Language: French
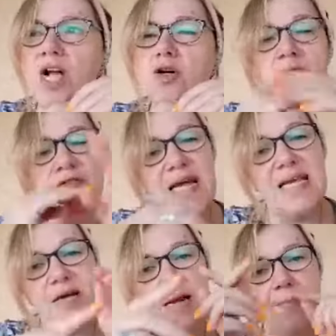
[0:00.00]
quand vous
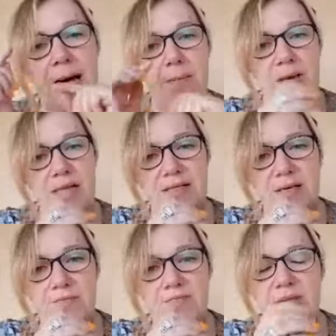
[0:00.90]
allez dans les
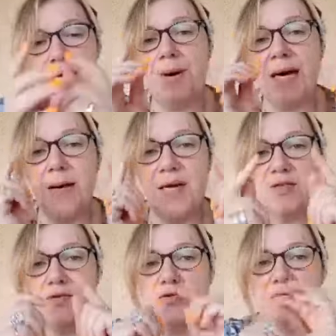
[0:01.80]
paramètres, les
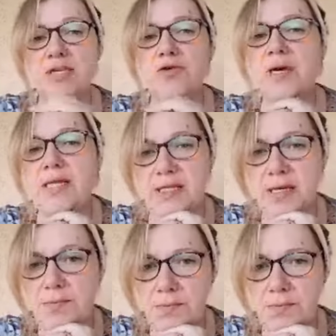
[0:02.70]
paramètres de sécurité,